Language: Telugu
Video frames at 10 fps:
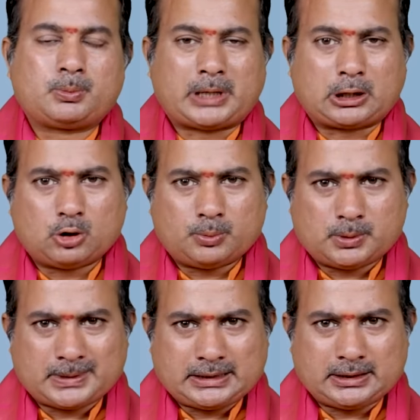
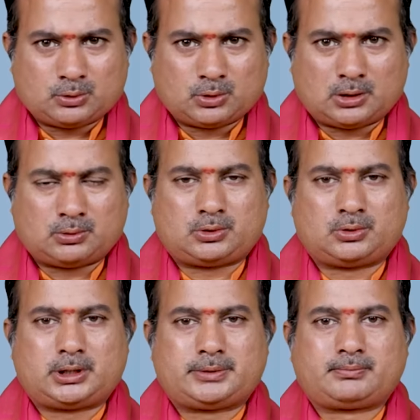ప్రకోపం అనేది ఎక్కువగా
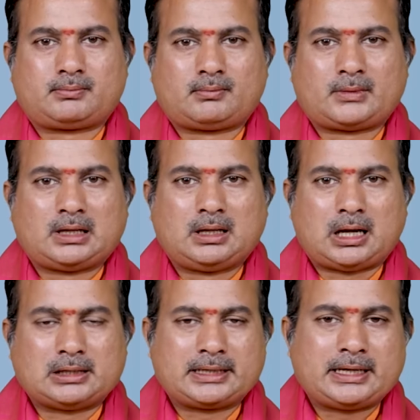ఉంటుంది
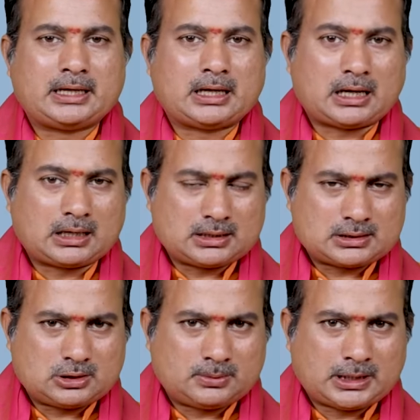అందుకే
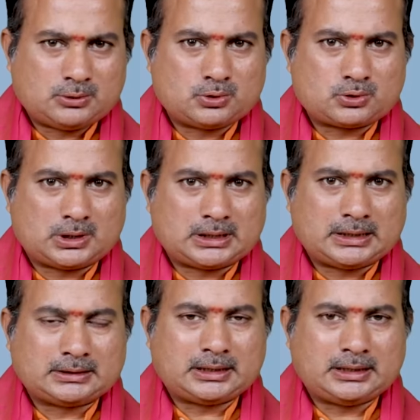ఆగస్టులో మనం
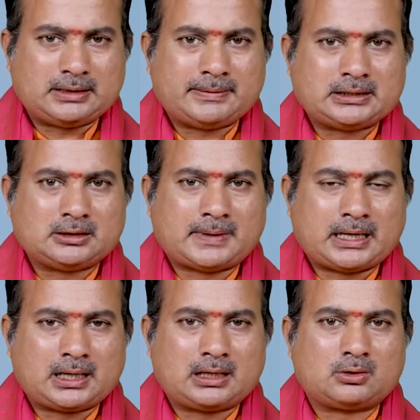చూసుకున్నట్లయితే ఏవైతే
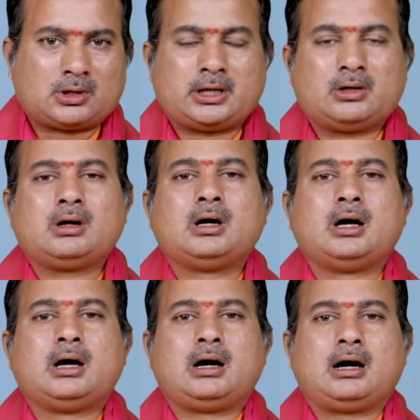వైరాలు ఉన్నాయో
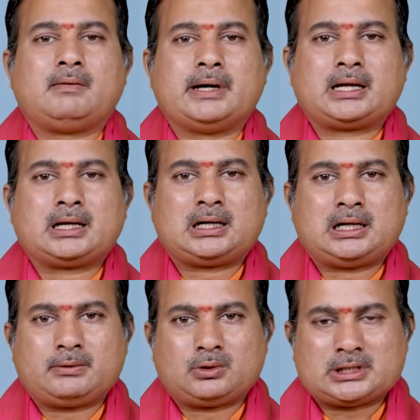ఆ వైరాలు
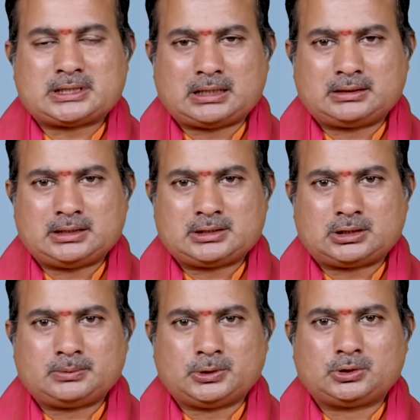అనేవి కొంత
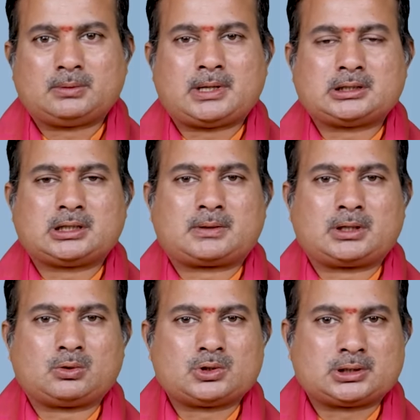శాంతించడం యుద్ధ
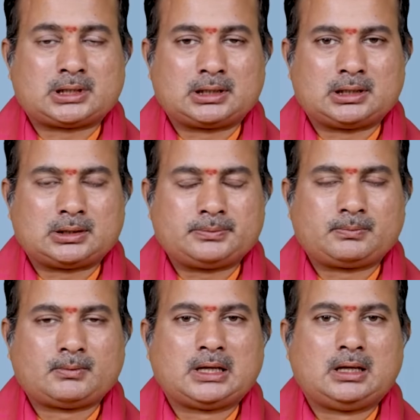వాతావరణం కొంచెం తగ్గటం
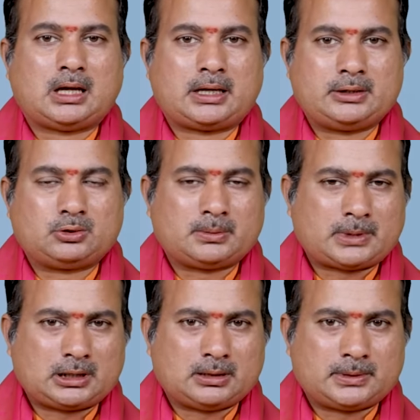అనేది కూడా
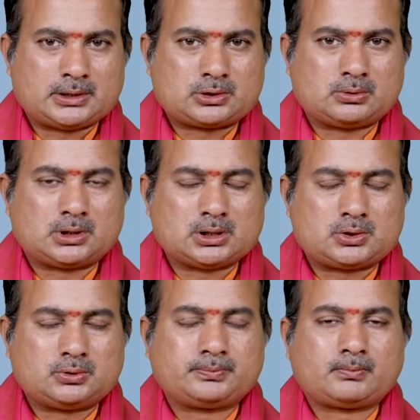మనం గమనిస్తూ
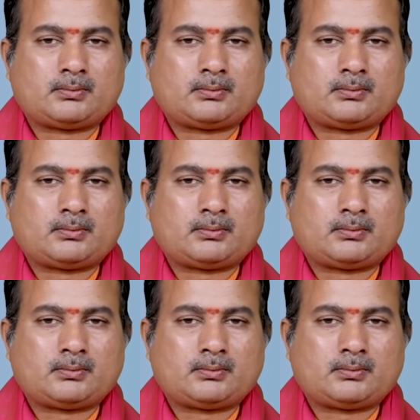ఉండొచ్చు